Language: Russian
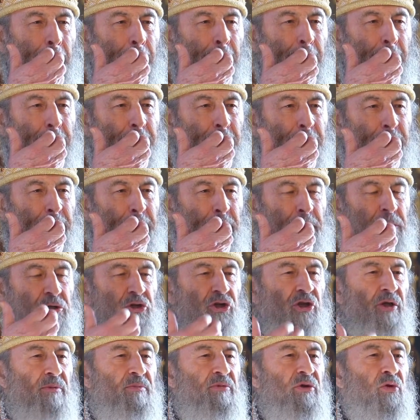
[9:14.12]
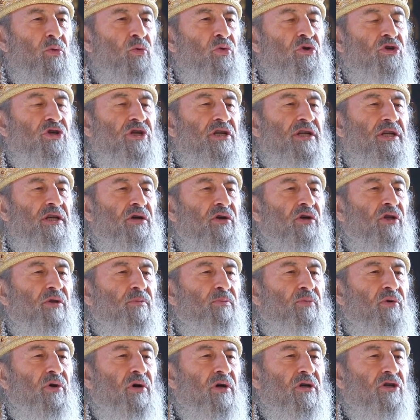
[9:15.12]
это то, что мы ушли от
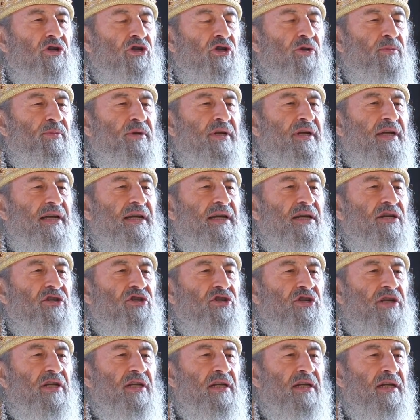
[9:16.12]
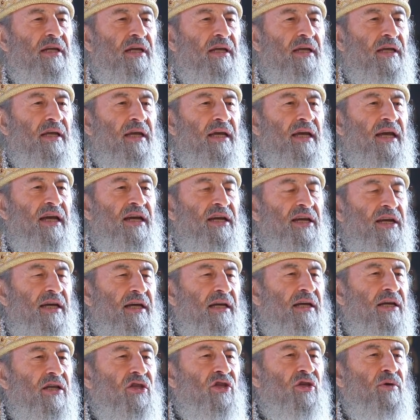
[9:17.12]
Бога, чтобы нагрешили.
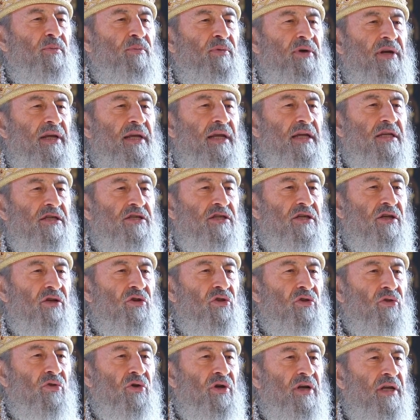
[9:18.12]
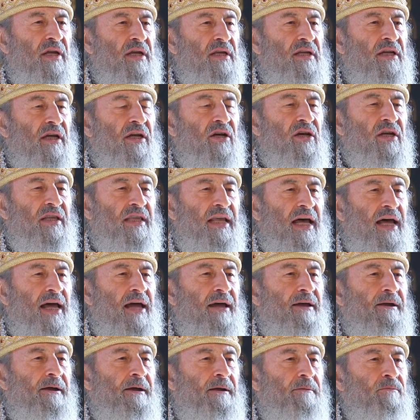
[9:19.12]
Грех – это болезнь, которая
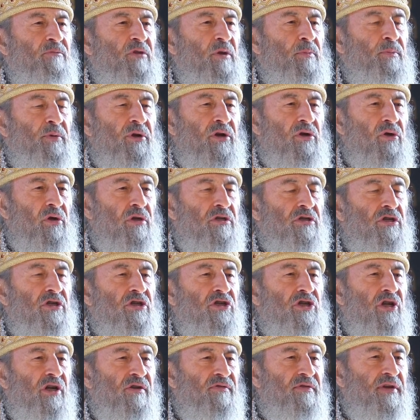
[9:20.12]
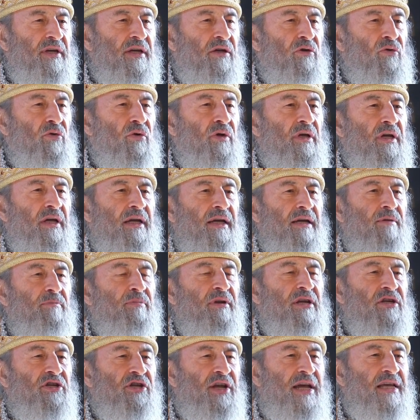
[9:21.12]
никогда не приносит человеку
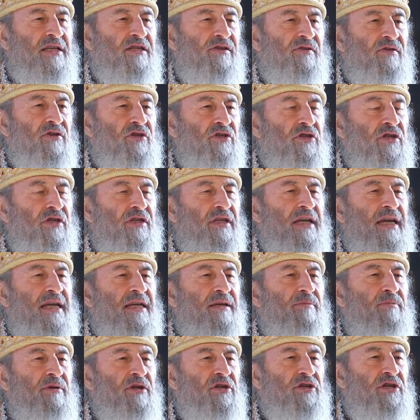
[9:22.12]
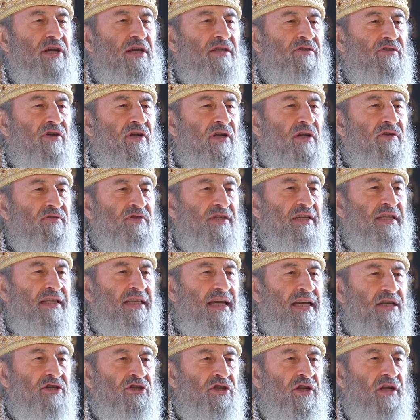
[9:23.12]
блаженства, состояние блаженства. Она
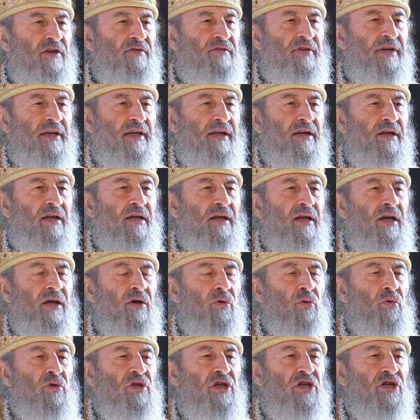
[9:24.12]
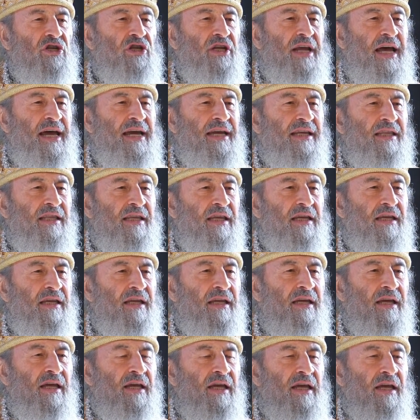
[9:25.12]
всегда человека унижает
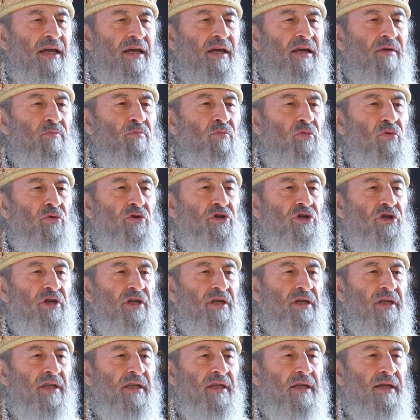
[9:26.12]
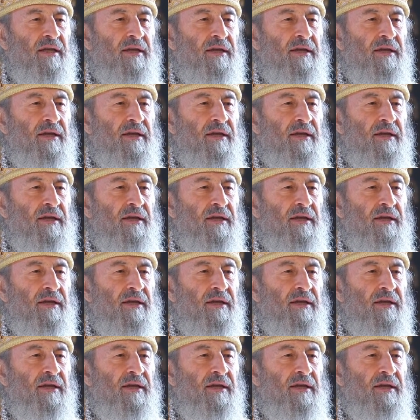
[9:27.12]
и, и мучает.